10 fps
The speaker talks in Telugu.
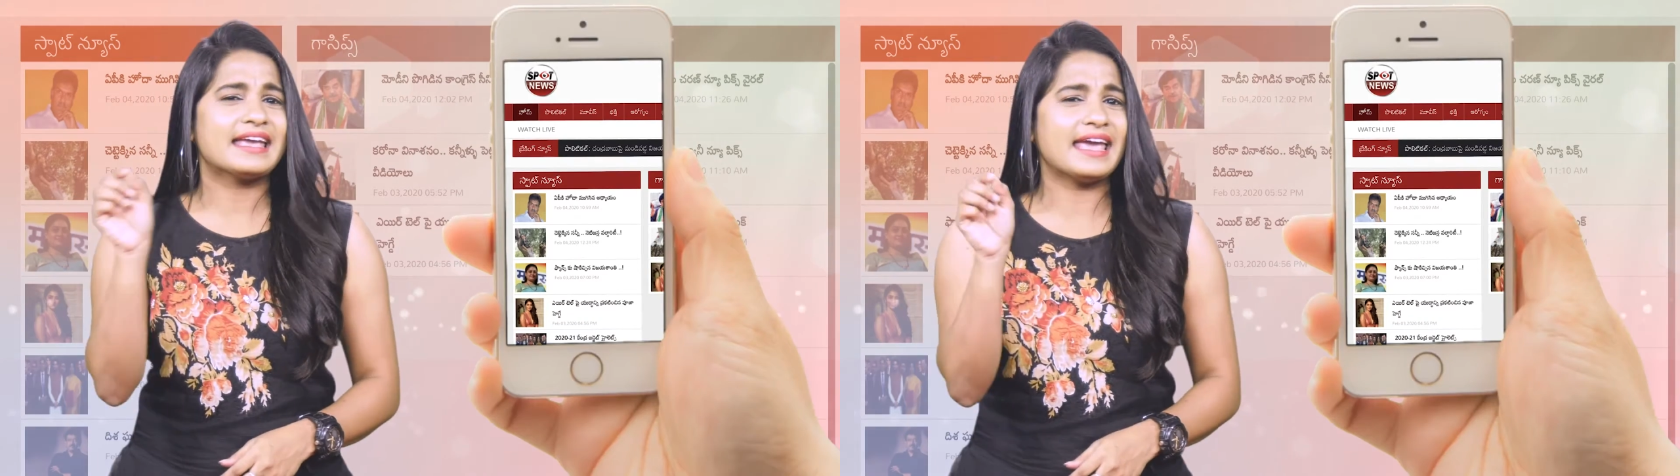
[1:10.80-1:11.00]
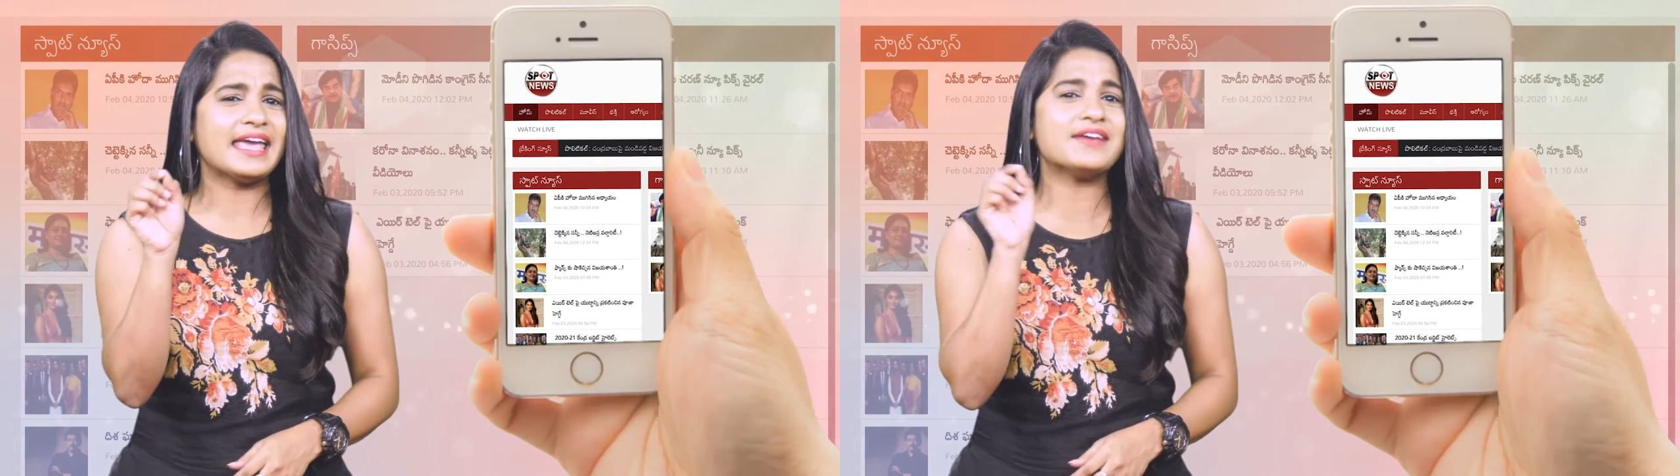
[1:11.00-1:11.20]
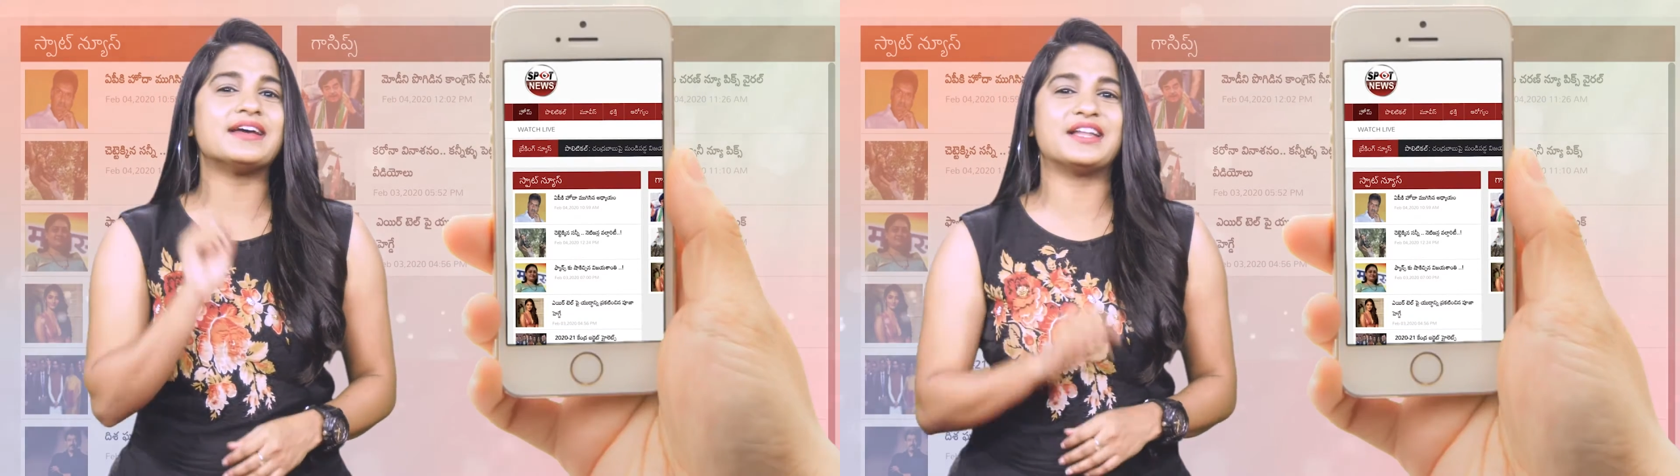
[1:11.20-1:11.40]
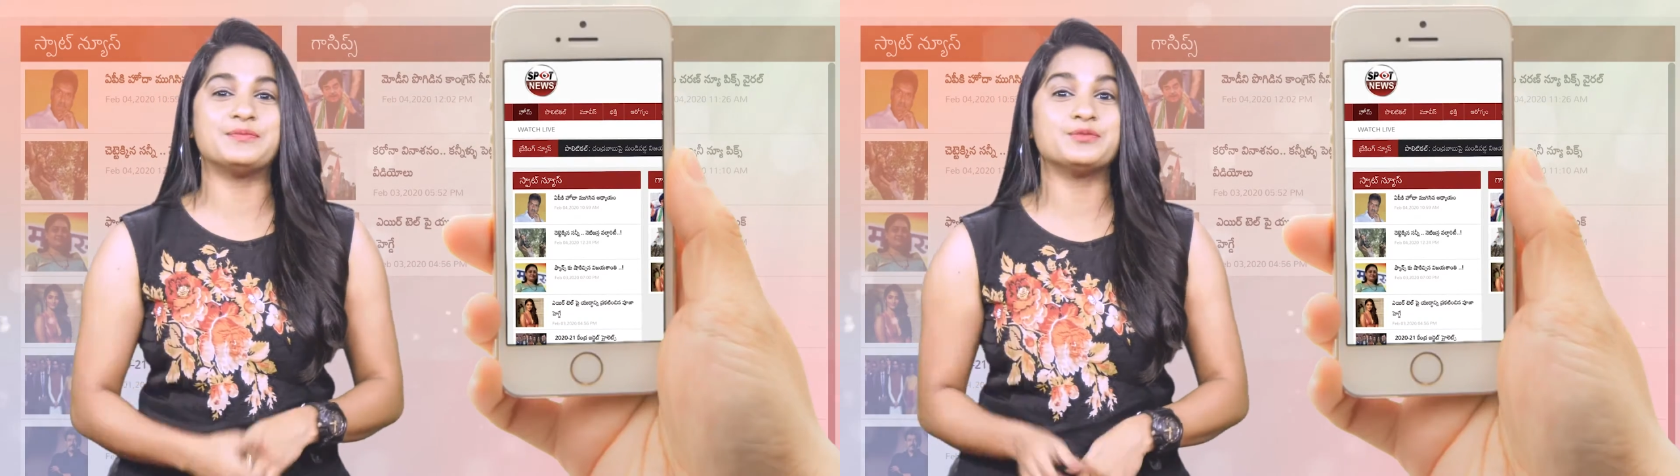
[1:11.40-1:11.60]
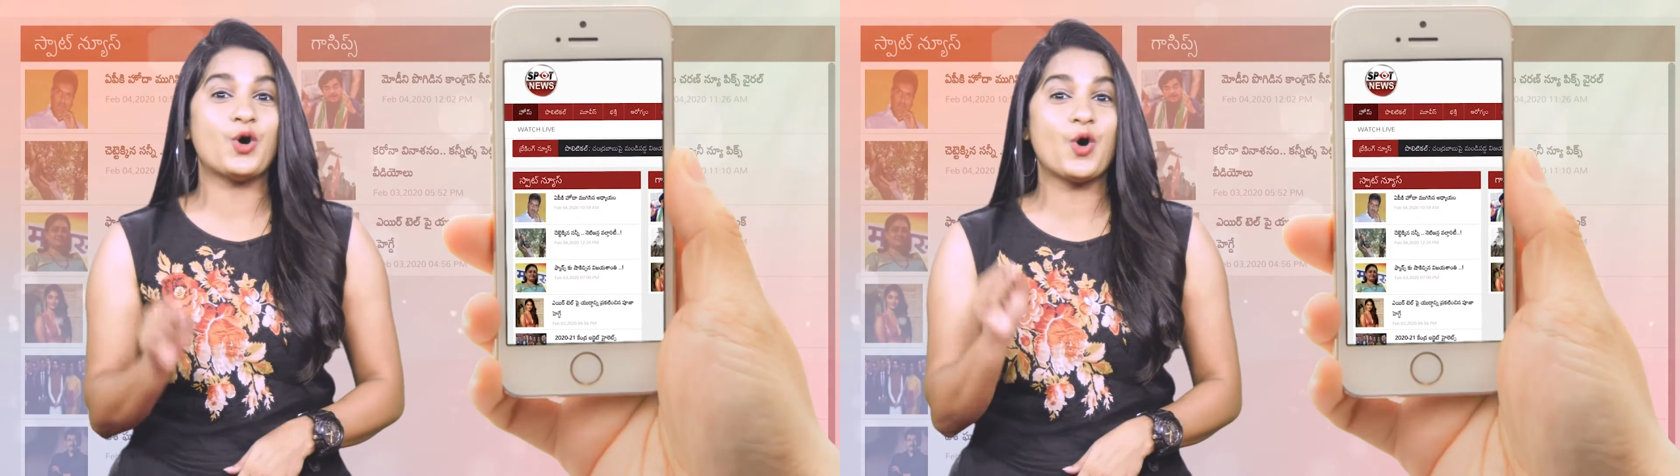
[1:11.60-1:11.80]

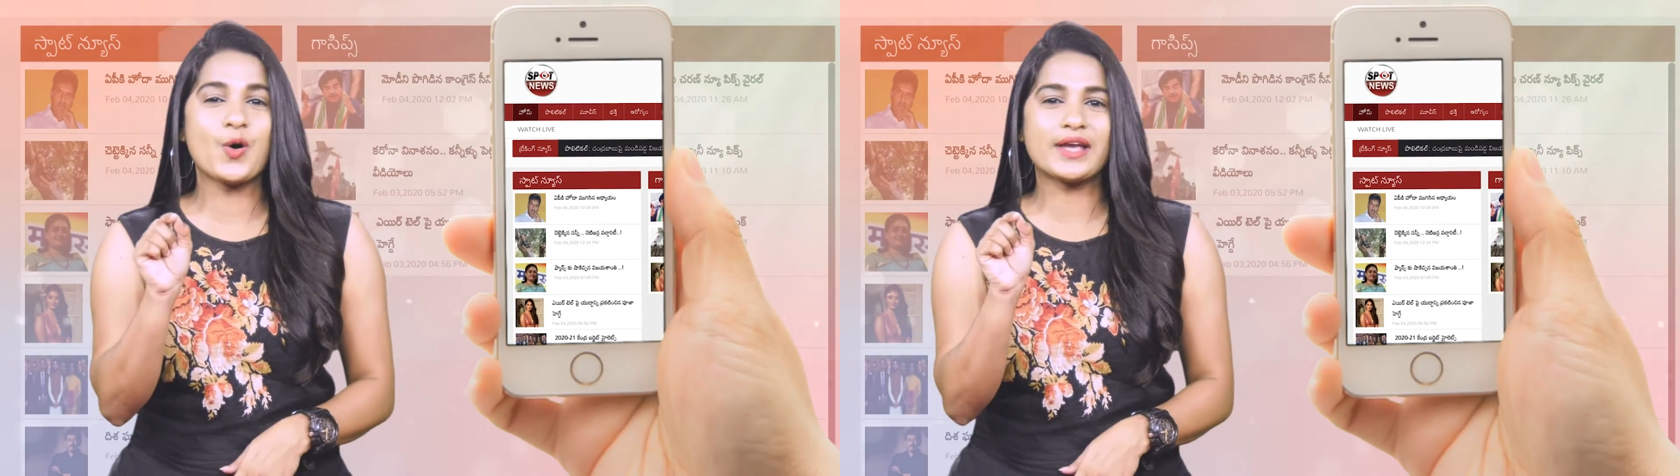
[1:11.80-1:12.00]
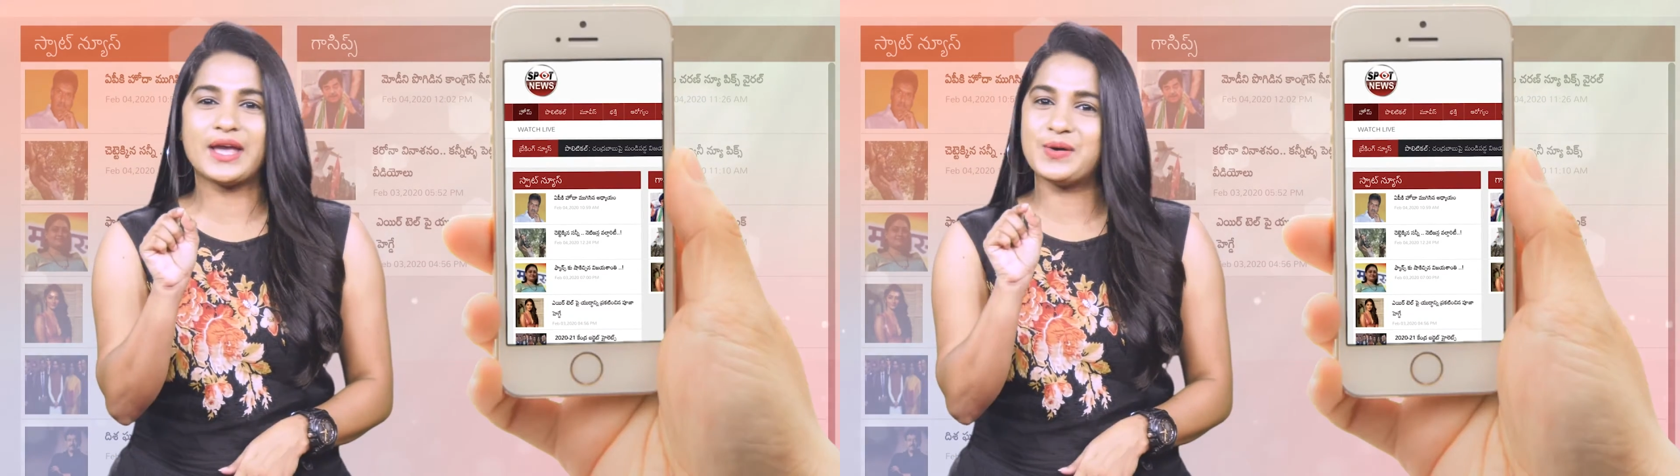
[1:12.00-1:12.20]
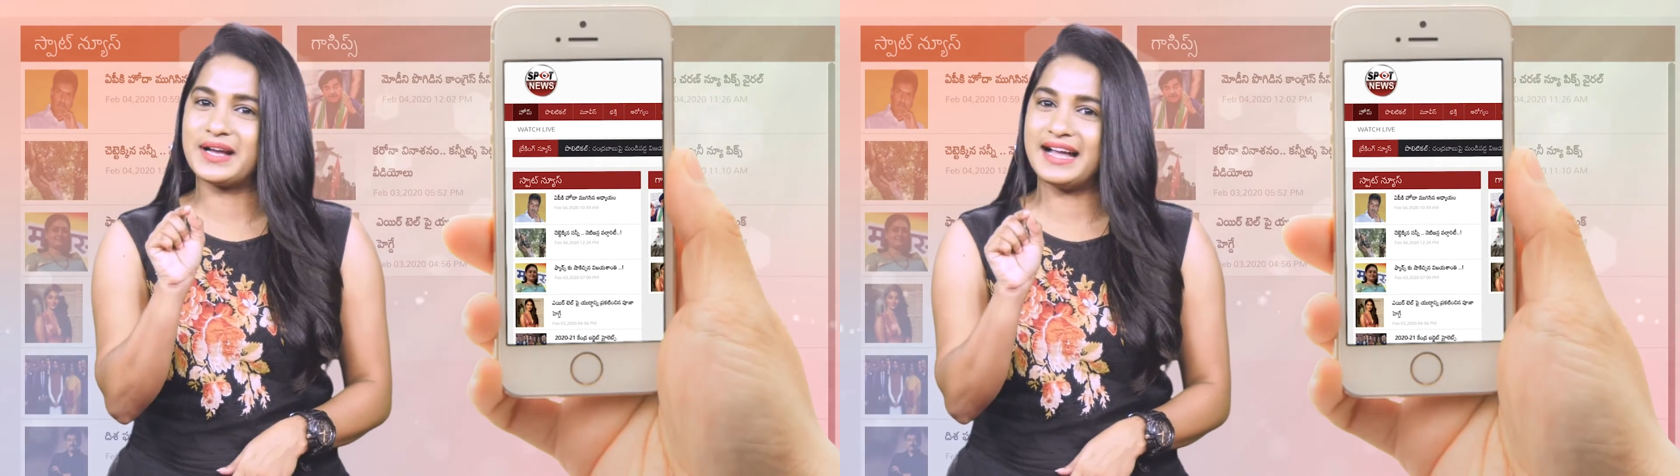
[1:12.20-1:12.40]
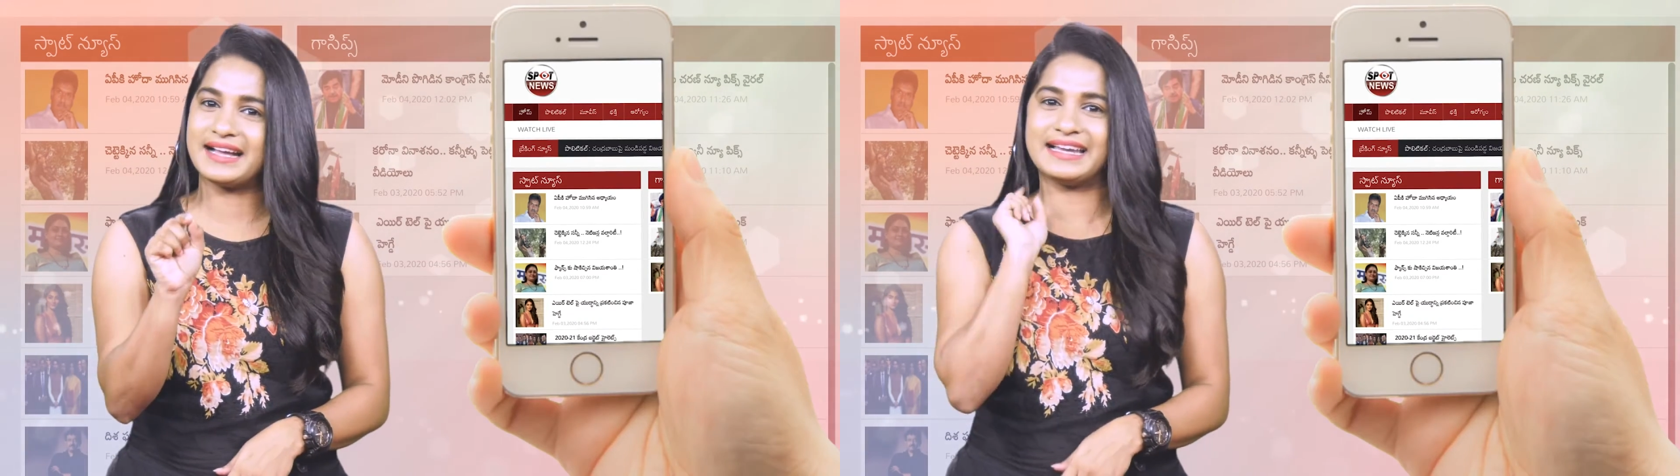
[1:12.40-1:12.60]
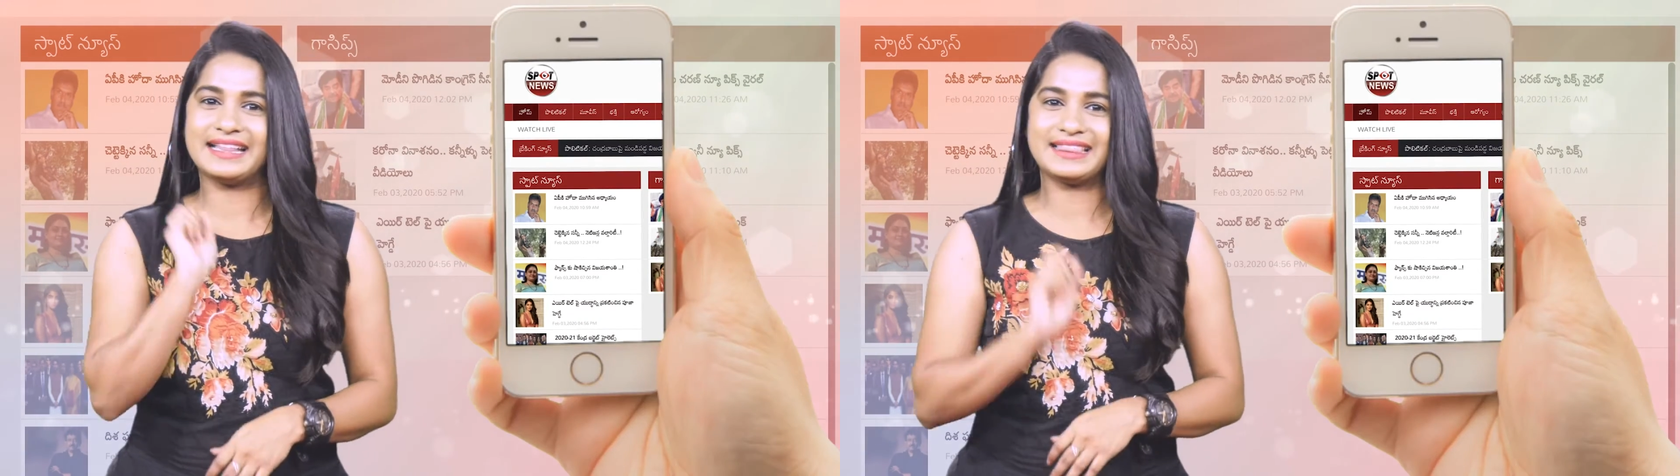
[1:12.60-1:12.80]
కేవలం ఒకే ఒక
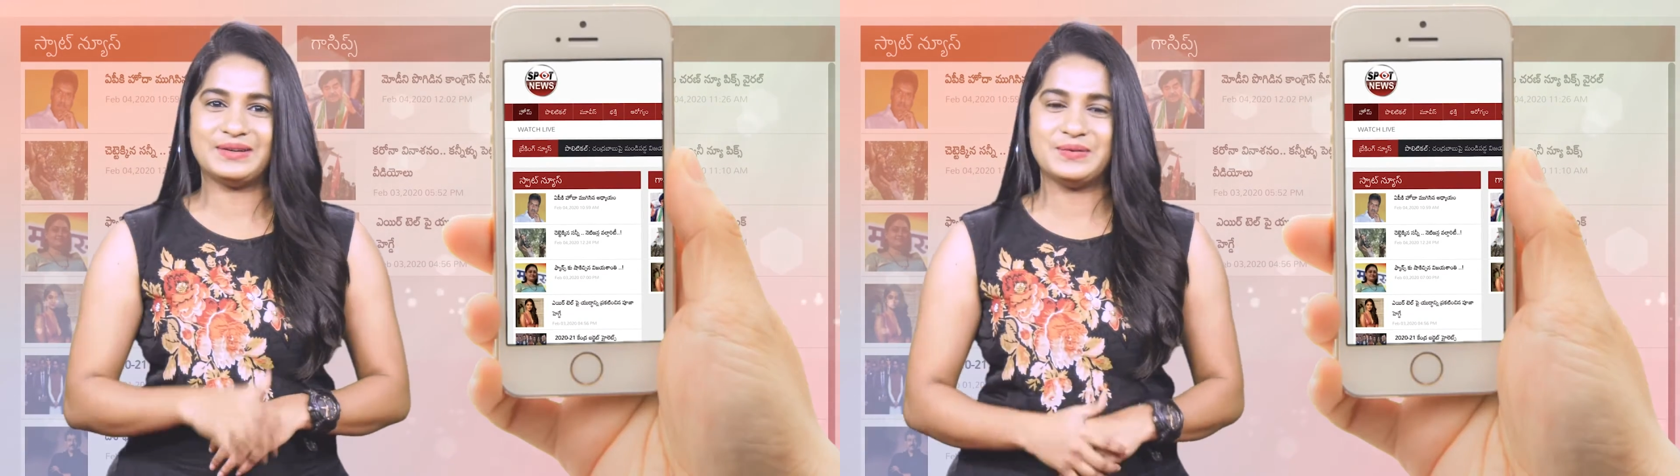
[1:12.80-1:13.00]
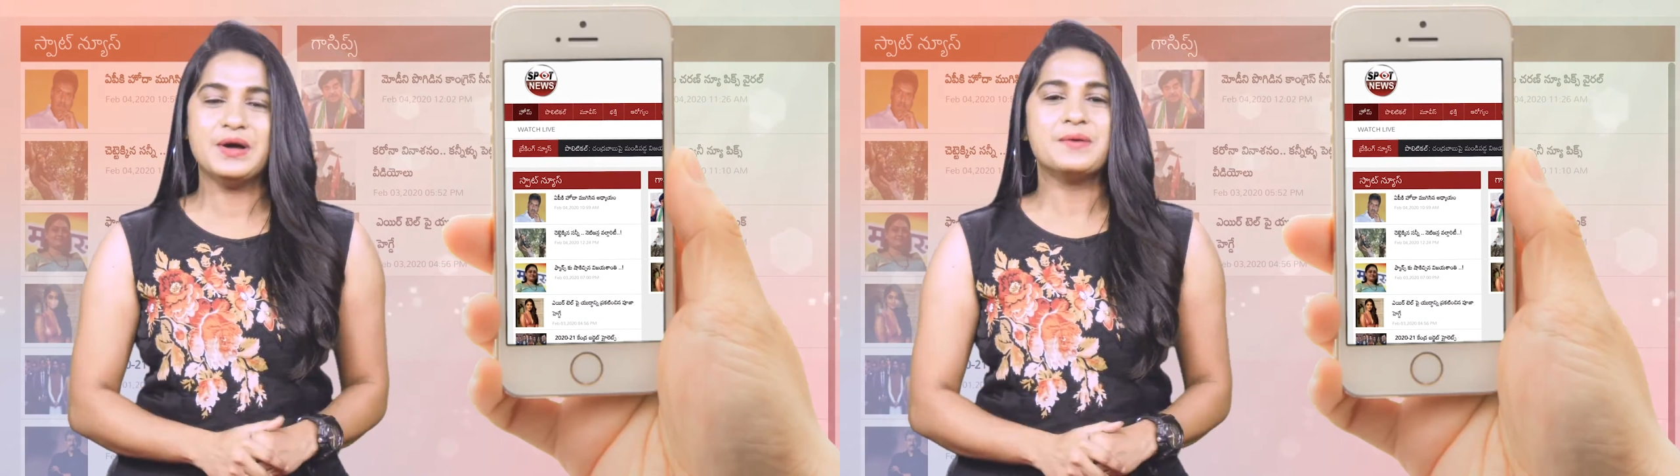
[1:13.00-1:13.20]
క్లిక్తో